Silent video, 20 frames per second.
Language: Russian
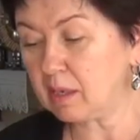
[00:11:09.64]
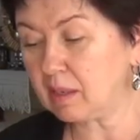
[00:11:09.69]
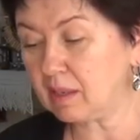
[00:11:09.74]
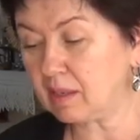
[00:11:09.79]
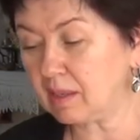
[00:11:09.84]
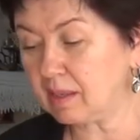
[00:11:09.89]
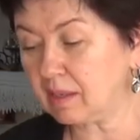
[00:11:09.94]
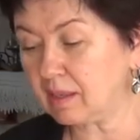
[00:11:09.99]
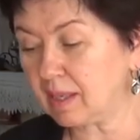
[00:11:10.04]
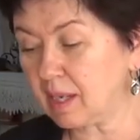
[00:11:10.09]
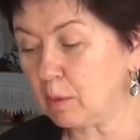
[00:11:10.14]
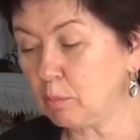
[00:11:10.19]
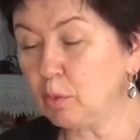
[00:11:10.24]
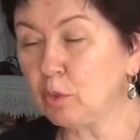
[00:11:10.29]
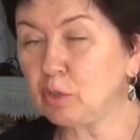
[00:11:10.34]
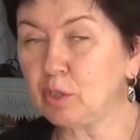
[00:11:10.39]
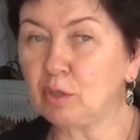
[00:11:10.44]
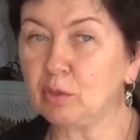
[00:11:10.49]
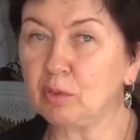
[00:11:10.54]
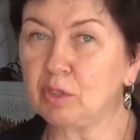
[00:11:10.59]
э,
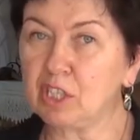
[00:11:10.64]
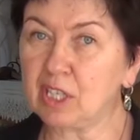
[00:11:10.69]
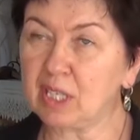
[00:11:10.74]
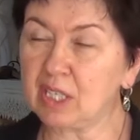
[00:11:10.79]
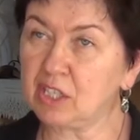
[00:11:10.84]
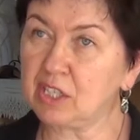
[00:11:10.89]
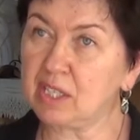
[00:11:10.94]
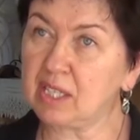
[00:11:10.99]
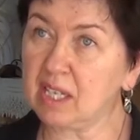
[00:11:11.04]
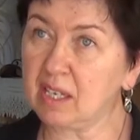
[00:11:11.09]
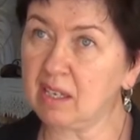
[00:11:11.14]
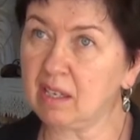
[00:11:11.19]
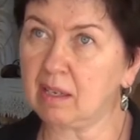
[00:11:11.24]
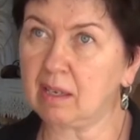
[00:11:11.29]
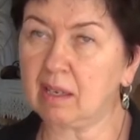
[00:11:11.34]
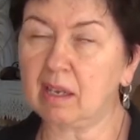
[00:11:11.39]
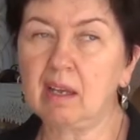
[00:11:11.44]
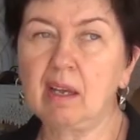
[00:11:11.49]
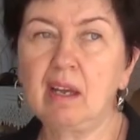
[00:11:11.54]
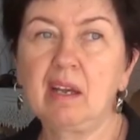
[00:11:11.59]
работы
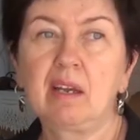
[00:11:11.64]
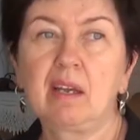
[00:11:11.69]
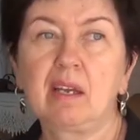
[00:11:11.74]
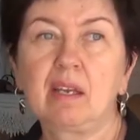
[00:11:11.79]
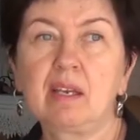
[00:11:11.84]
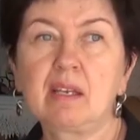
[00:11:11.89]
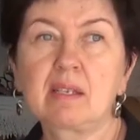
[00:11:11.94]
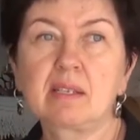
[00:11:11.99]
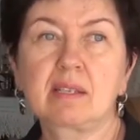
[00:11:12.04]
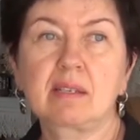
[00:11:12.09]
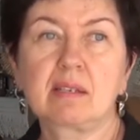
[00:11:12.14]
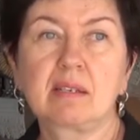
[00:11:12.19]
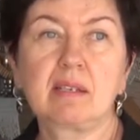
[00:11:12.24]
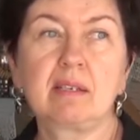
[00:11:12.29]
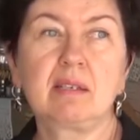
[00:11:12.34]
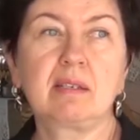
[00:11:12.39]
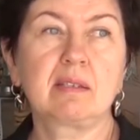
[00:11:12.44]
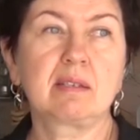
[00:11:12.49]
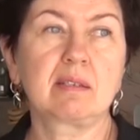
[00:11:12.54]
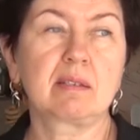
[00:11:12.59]
учреждения из,
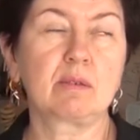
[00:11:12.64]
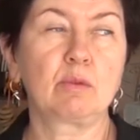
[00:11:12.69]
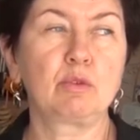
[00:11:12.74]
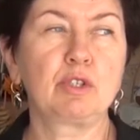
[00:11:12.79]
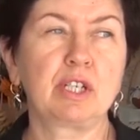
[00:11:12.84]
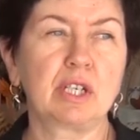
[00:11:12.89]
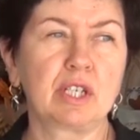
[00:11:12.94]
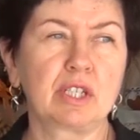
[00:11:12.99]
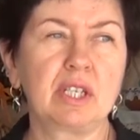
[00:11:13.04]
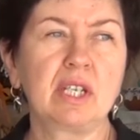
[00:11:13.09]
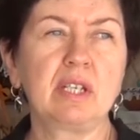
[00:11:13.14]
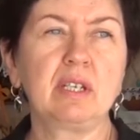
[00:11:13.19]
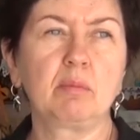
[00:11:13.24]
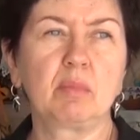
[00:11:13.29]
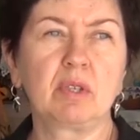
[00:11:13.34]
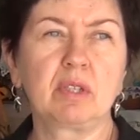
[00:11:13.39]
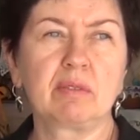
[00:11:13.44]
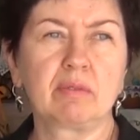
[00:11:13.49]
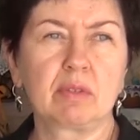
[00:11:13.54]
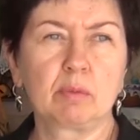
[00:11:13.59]
из учреждения
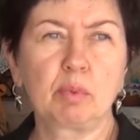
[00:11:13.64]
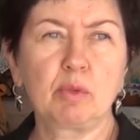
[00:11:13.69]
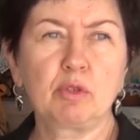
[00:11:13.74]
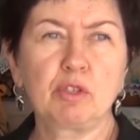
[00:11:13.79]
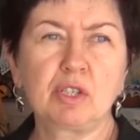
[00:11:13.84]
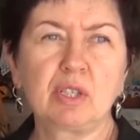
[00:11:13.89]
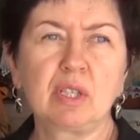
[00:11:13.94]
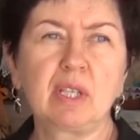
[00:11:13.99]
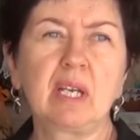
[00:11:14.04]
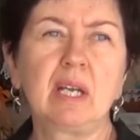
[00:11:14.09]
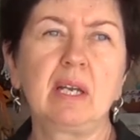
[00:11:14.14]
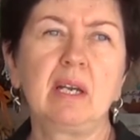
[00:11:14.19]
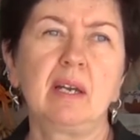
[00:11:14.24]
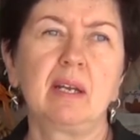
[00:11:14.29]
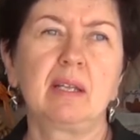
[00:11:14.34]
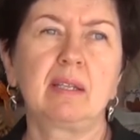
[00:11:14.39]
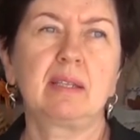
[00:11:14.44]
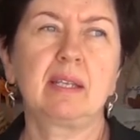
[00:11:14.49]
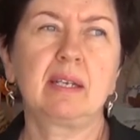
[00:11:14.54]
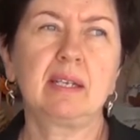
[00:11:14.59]
было выпущено
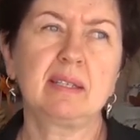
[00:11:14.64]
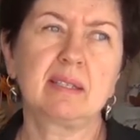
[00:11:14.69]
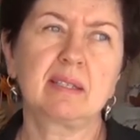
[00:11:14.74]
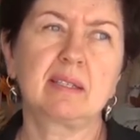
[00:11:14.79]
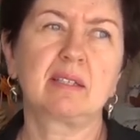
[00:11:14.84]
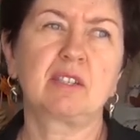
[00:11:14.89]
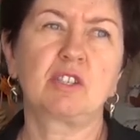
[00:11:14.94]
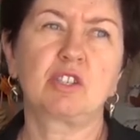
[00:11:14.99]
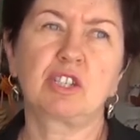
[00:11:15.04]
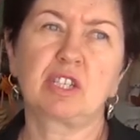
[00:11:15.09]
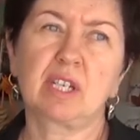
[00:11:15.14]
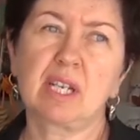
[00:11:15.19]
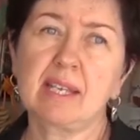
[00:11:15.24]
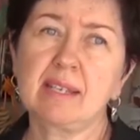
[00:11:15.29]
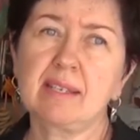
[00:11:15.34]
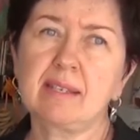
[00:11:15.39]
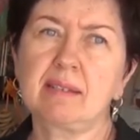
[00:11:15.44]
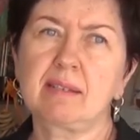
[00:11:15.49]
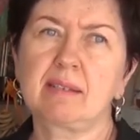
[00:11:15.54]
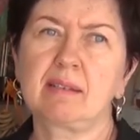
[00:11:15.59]

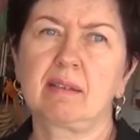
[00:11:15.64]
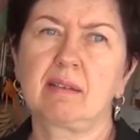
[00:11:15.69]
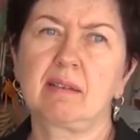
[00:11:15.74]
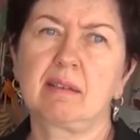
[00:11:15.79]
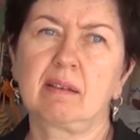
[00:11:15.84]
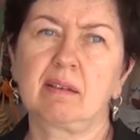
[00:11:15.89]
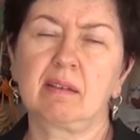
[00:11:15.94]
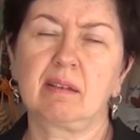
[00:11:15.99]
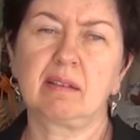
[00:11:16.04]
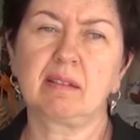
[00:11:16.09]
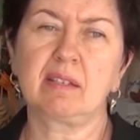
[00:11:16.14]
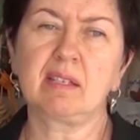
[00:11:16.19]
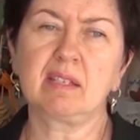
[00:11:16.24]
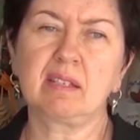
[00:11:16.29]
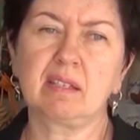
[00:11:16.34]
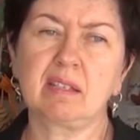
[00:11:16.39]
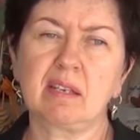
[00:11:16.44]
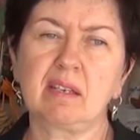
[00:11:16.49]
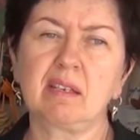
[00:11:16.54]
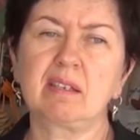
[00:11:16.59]
36 Э,
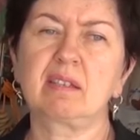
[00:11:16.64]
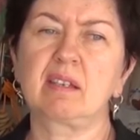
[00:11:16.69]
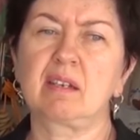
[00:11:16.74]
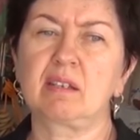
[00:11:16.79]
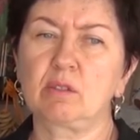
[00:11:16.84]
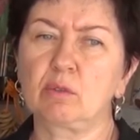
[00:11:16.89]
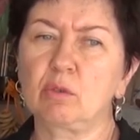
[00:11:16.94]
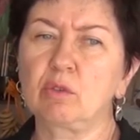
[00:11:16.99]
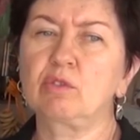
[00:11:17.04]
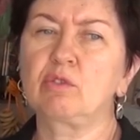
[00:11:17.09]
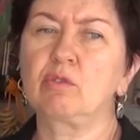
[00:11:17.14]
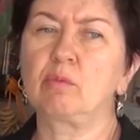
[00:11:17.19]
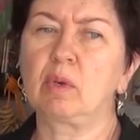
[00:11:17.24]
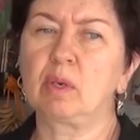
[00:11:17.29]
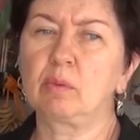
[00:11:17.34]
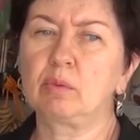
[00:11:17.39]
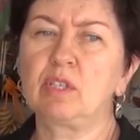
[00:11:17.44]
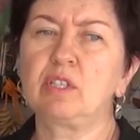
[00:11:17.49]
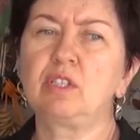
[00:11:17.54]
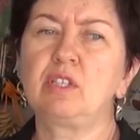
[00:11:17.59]
детей с
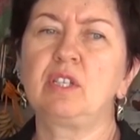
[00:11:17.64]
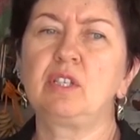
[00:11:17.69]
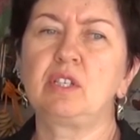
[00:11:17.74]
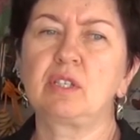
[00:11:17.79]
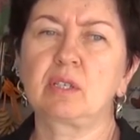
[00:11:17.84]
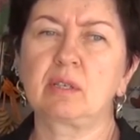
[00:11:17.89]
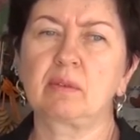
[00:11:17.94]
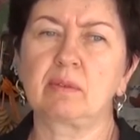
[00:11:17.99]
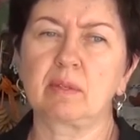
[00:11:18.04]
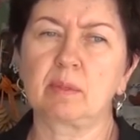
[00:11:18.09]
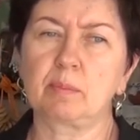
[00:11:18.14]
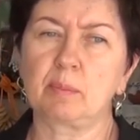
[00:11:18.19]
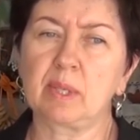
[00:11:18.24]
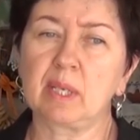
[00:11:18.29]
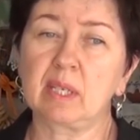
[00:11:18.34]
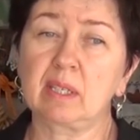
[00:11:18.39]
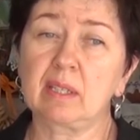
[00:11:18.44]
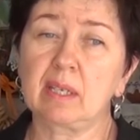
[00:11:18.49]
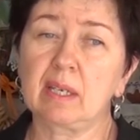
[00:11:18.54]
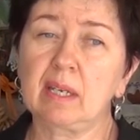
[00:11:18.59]
расстройством аутистического
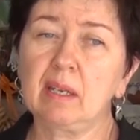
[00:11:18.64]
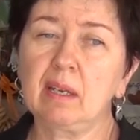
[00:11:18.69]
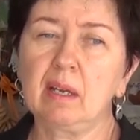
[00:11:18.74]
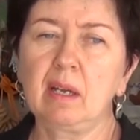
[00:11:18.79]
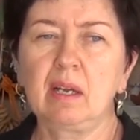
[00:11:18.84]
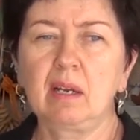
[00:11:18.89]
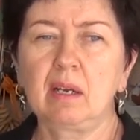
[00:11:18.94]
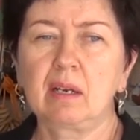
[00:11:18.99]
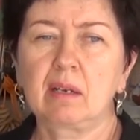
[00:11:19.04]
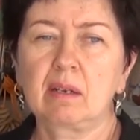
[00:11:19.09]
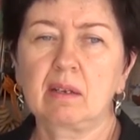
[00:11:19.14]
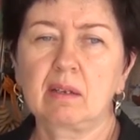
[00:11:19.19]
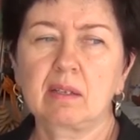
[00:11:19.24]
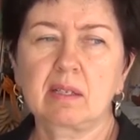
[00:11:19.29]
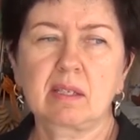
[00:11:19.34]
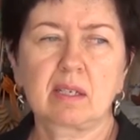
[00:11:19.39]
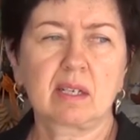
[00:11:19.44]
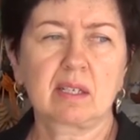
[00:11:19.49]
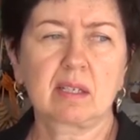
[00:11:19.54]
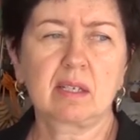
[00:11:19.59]
спектра, э,
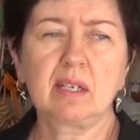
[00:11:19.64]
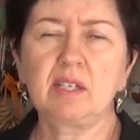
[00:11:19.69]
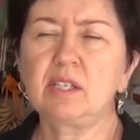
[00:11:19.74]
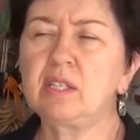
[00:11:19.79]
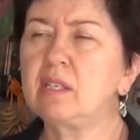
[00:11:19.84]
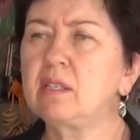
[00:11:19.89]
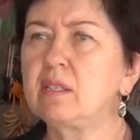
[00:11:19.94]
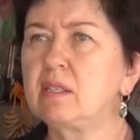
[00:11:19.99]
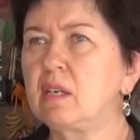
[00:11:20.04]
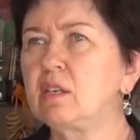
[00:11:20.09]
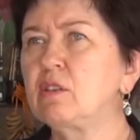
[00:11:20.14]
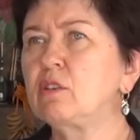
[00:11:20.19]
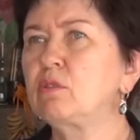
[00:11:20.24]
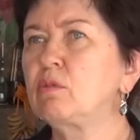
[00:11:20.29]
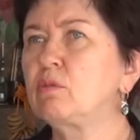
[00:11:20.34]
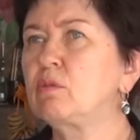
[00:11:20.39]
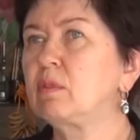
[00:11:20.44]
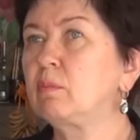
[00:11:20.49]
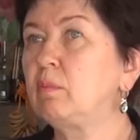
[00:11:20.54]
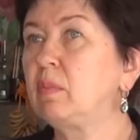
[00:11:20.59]
с различной
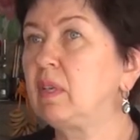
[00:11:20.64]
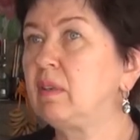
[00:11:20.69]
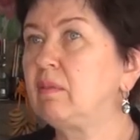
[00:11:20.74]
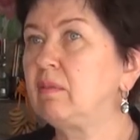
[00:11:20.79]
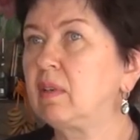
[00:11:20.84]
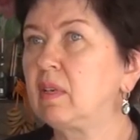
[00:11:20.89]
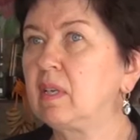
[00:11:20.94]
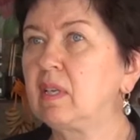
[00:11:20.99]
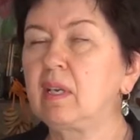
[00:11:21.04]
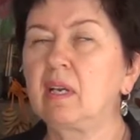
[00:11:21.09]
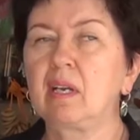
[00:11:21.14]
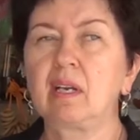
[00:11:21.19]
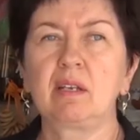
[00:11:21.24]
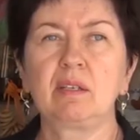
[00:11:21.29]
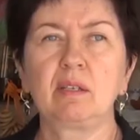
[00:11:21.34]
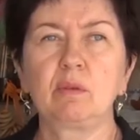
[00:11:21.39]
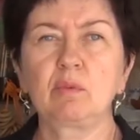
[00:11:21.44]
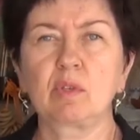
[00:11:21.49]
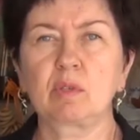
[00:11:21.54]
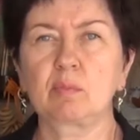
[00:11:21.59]
тяжестью заболеваний.
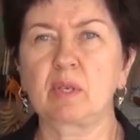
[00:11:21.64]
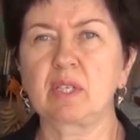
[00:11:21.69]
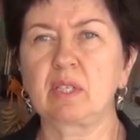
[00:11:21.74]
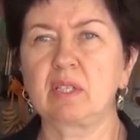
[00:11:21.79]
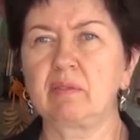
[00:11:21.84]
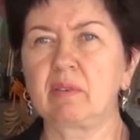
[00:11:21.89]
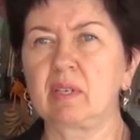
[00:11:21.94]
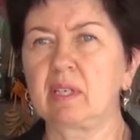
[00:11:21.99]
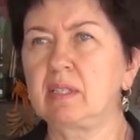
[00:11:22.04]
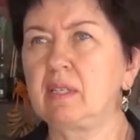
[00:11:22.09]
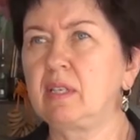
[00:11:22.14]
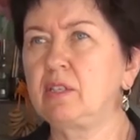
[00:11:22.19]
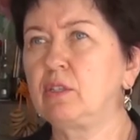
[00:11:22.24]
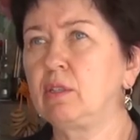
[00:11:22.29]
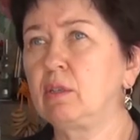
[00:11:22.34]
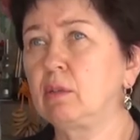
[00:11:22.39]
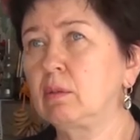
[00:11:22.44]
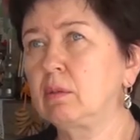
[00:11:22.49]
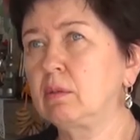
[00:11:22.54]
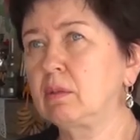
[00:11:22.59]
Они у нас пошли в
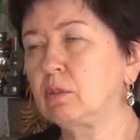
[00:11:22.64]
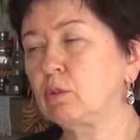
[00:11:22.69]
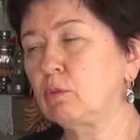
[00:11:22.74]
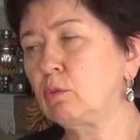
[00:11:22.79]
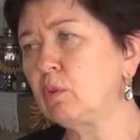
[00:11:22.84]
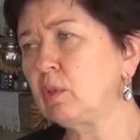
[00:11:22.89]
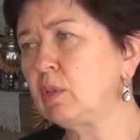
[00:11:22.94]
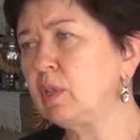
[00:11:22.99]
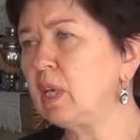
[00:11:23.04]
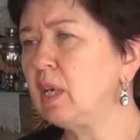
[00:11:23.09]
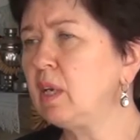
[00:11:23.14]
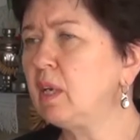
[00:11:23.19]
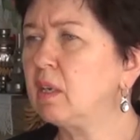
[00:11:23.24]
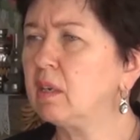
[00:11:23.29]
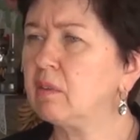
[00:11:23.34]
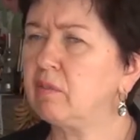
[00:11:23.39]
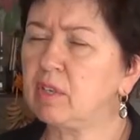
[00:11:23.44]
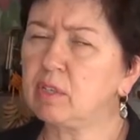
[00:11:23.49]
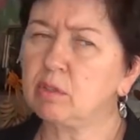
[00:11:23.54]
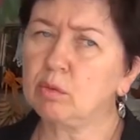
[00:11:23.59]
различные школы,
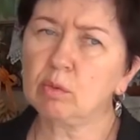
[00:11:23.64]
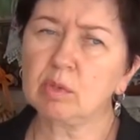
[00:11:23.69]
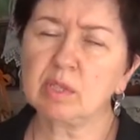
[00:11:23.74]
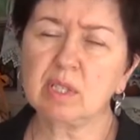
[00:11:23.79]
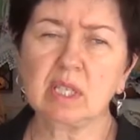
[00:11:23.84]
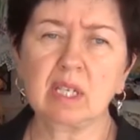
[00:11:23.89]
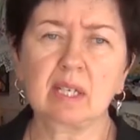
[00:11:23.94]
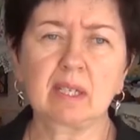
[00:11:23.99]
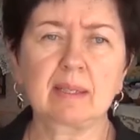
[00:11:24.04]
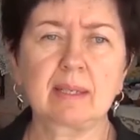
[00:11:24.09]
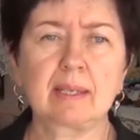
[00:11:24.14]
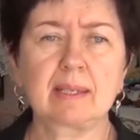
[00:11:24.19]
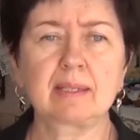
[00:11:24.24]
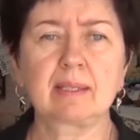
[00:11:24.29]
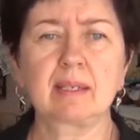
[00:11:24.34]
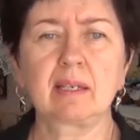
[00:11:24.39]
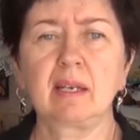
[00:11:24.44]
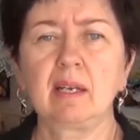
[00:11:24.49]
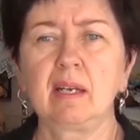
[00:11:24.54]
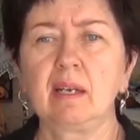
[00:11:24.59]
присутственные
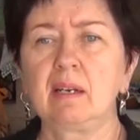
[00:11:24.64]
классы.